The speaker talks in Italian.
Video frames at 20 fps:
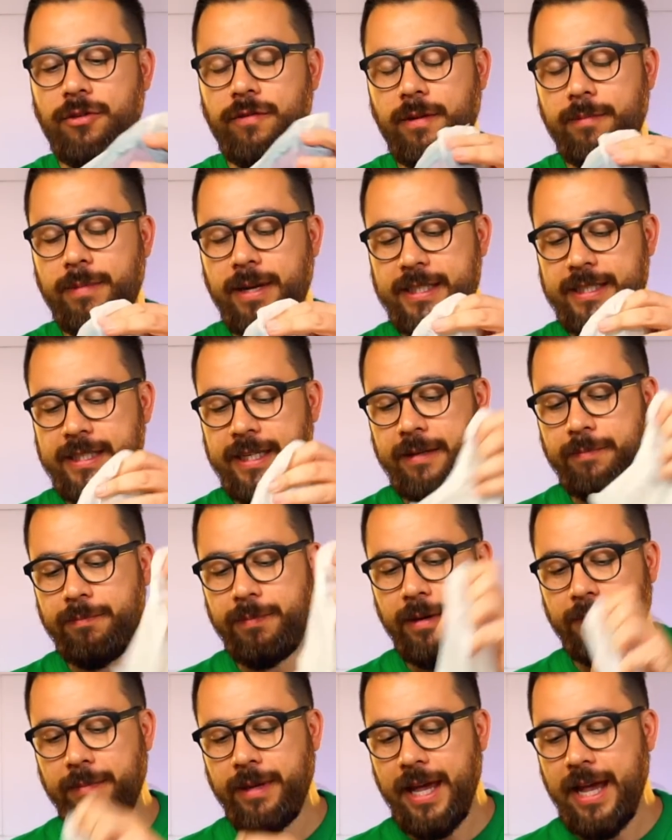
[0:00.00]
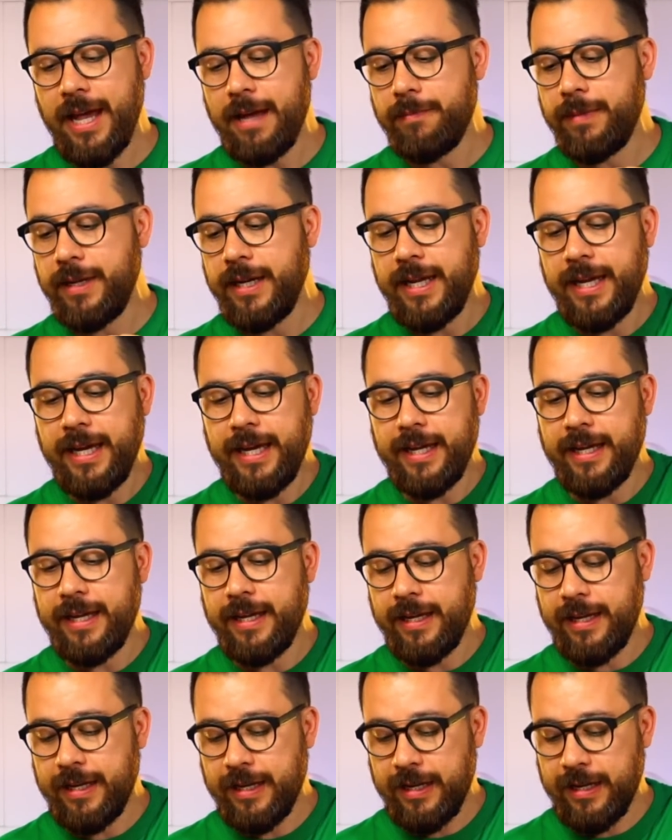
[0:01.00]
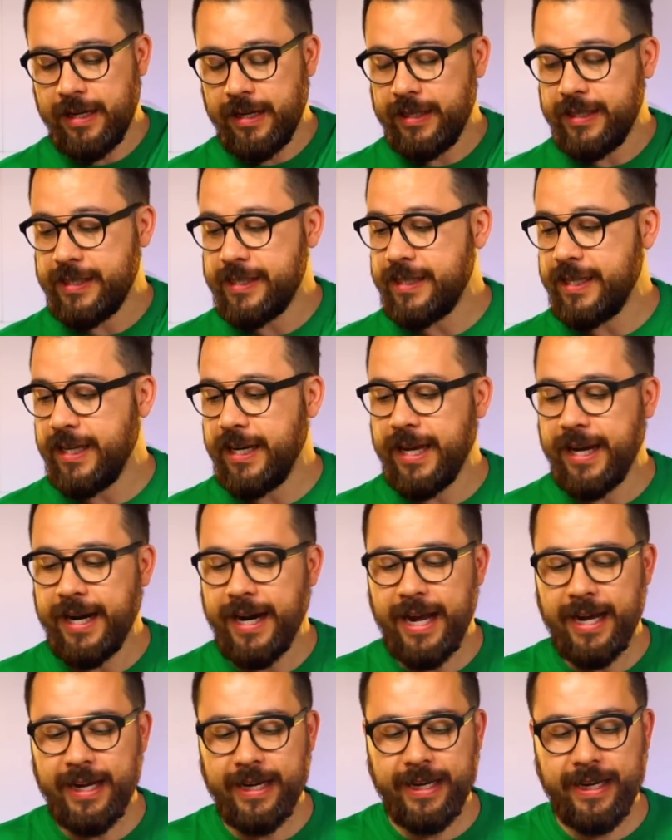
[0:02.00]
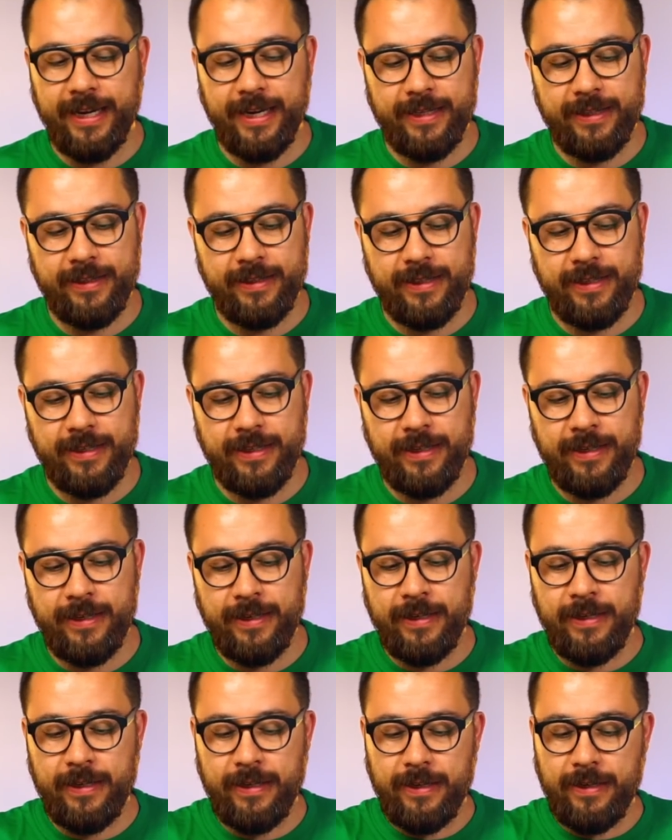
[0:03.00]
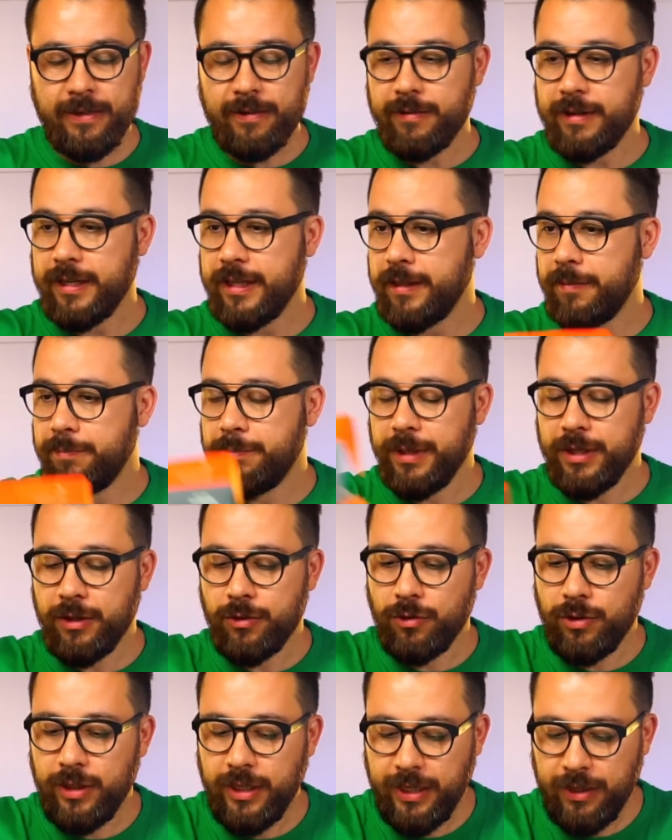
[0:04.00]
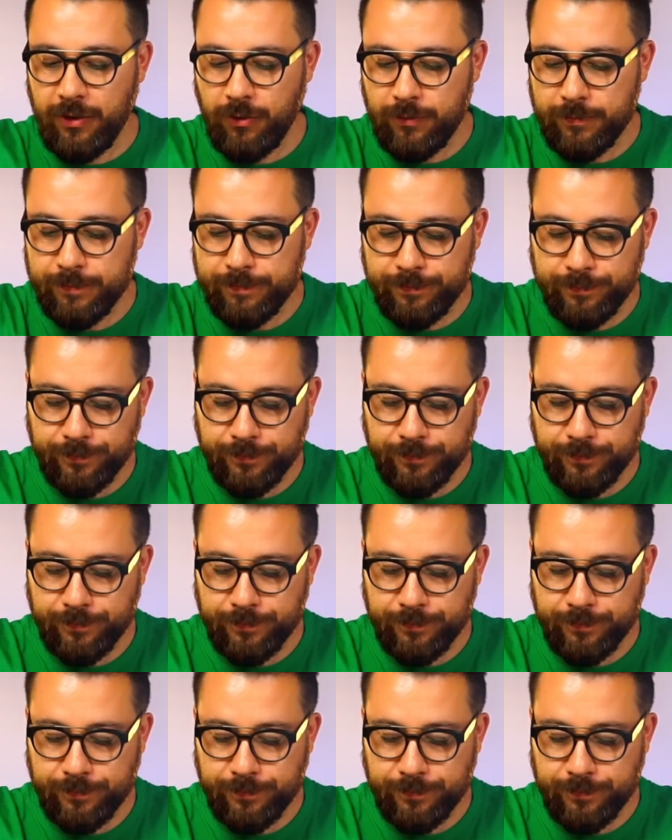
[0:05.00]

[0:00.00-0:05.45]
dovrebbe essere impermeabile, eh, in stile rugged, guardate, è piccolino,